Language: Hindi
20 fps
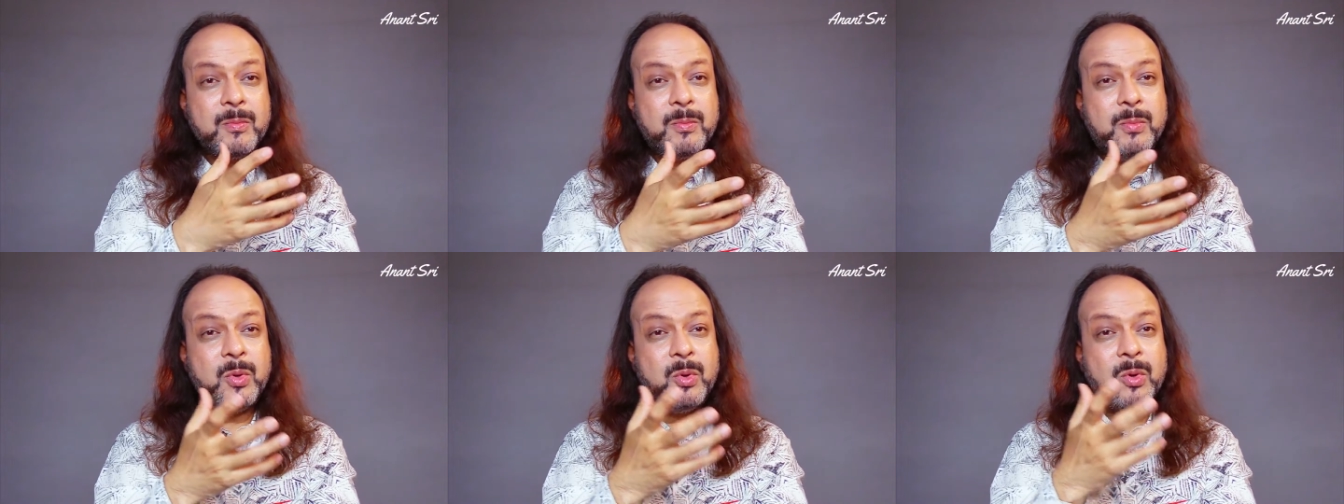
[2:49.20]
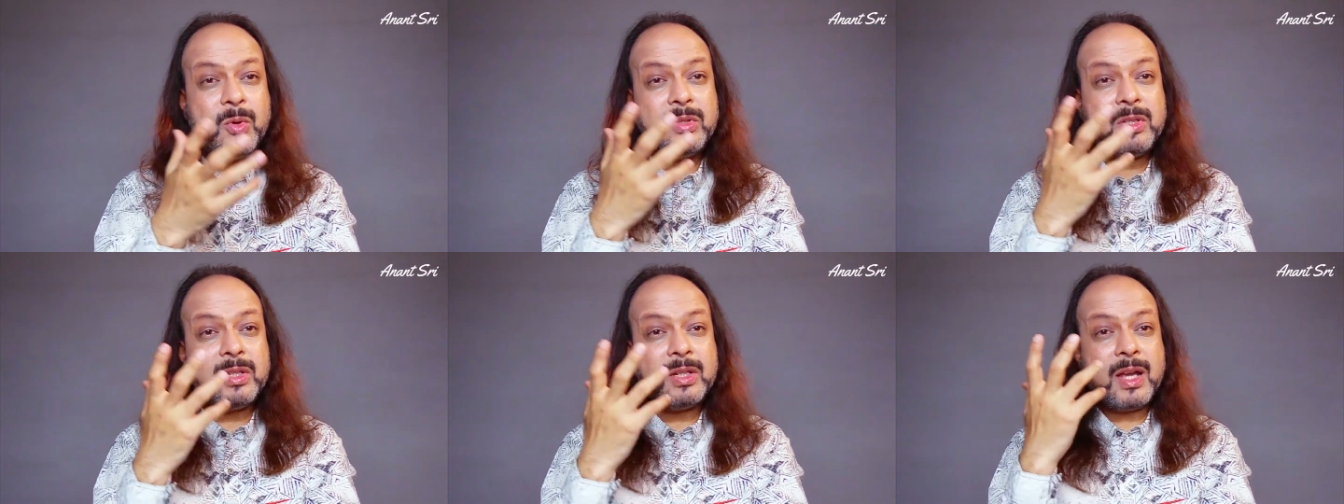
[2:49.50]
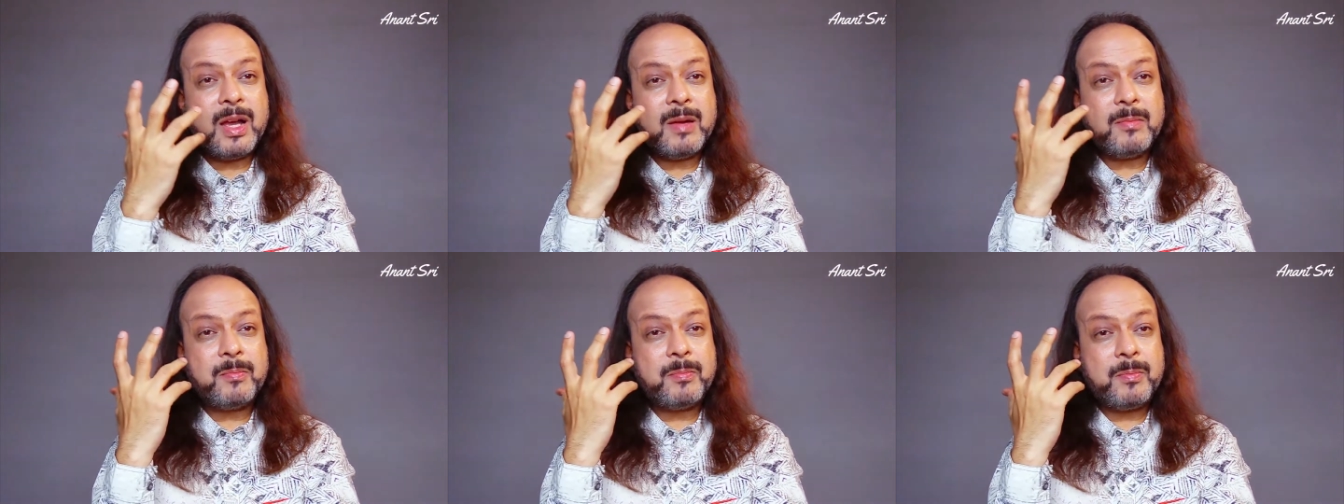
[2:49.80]
बोध
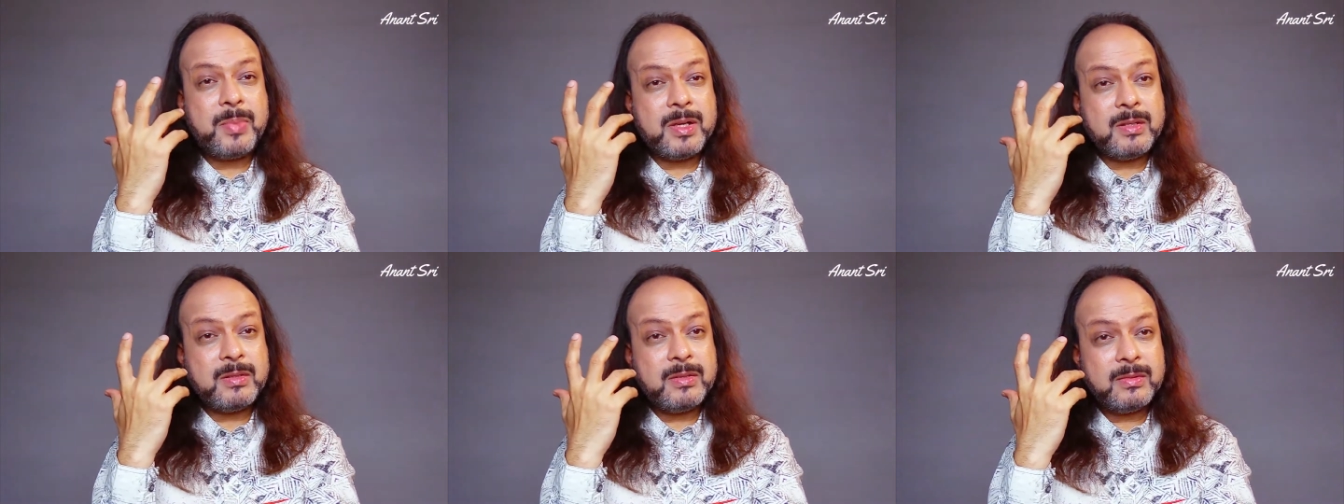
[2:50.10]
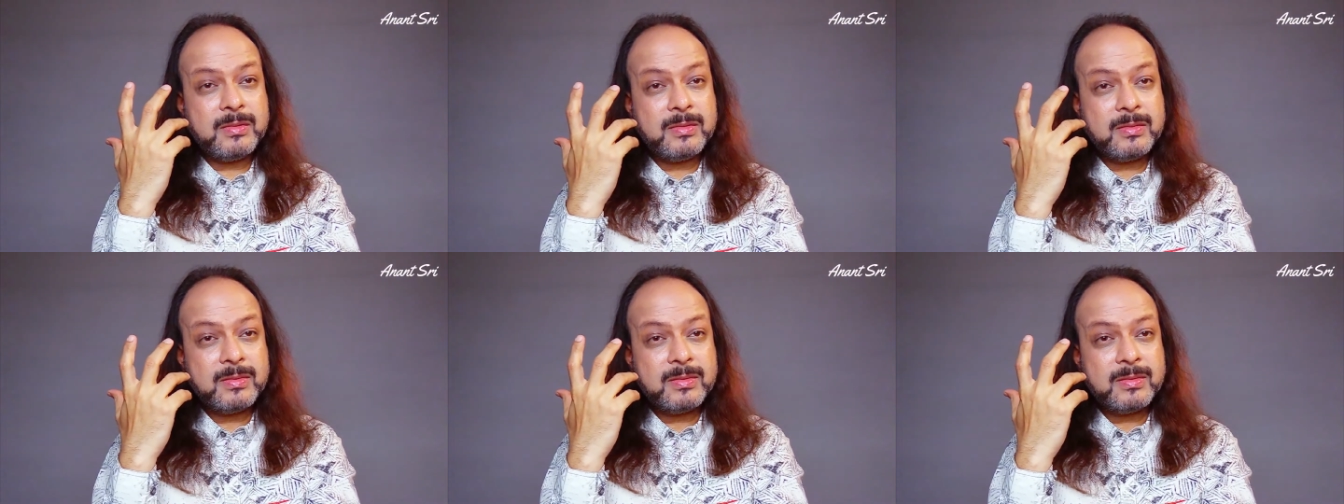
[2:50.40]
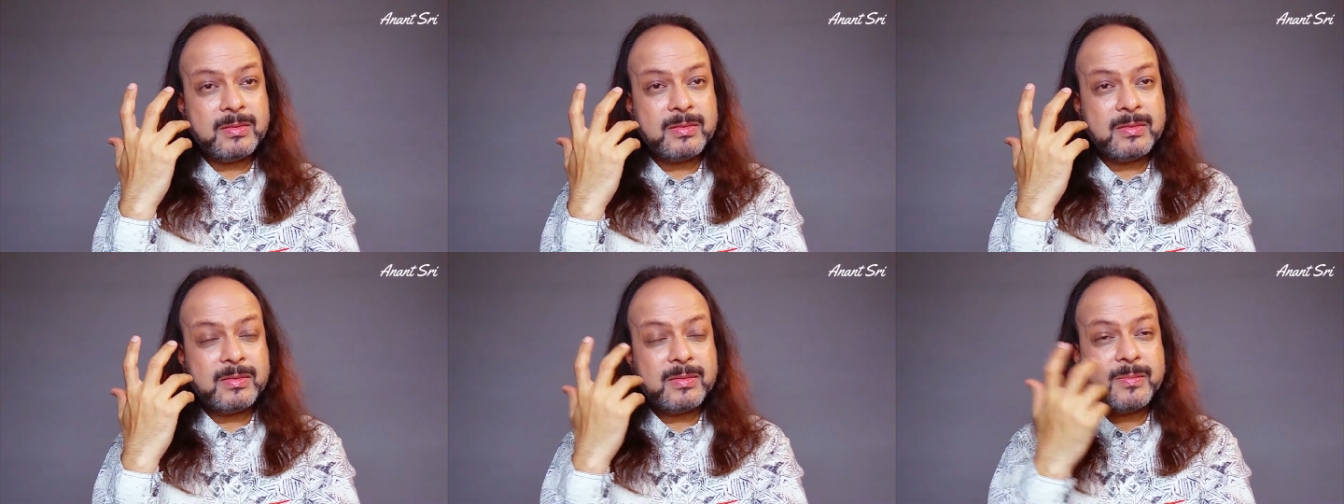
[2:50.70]
का पद
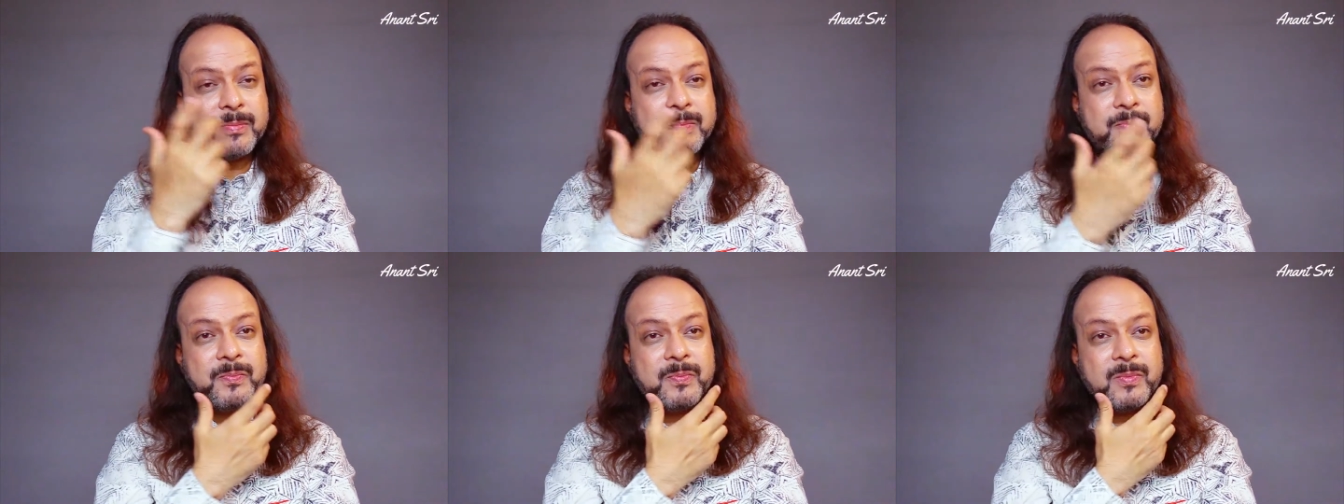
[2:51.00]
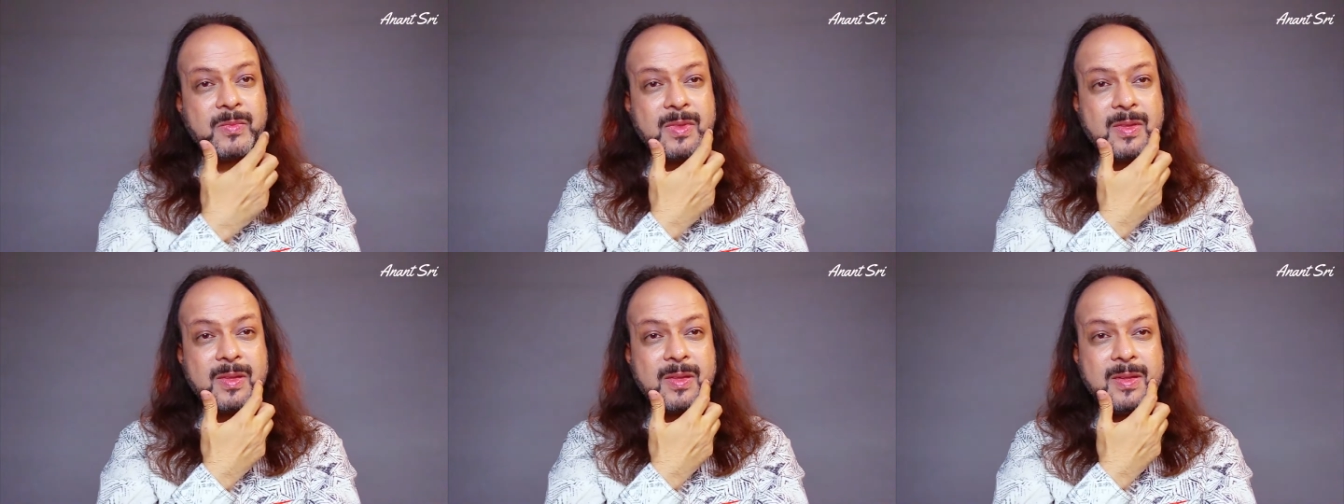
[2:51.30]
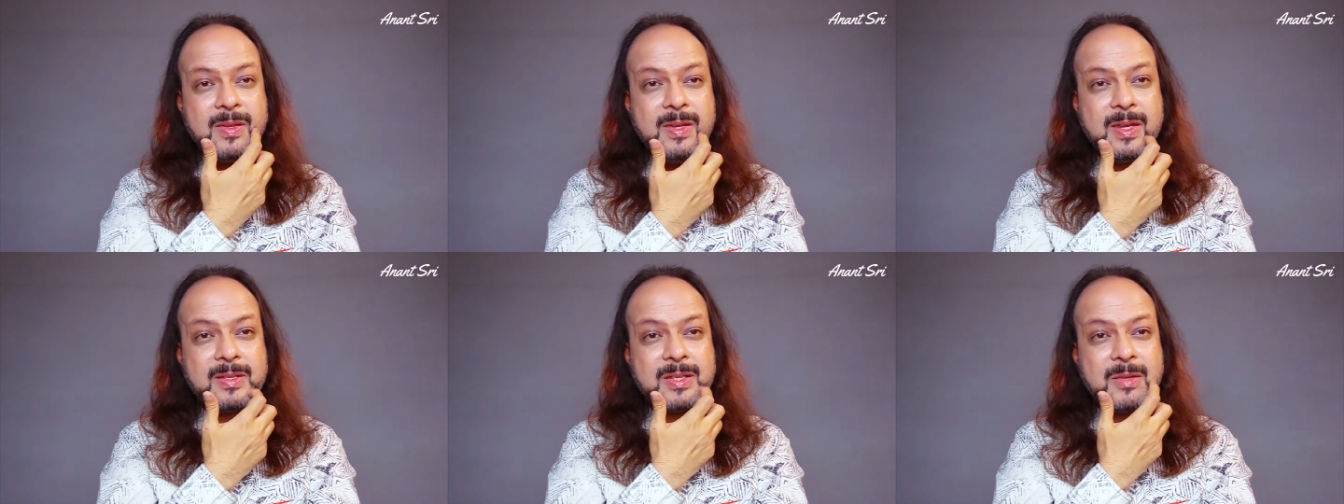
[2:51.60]
ये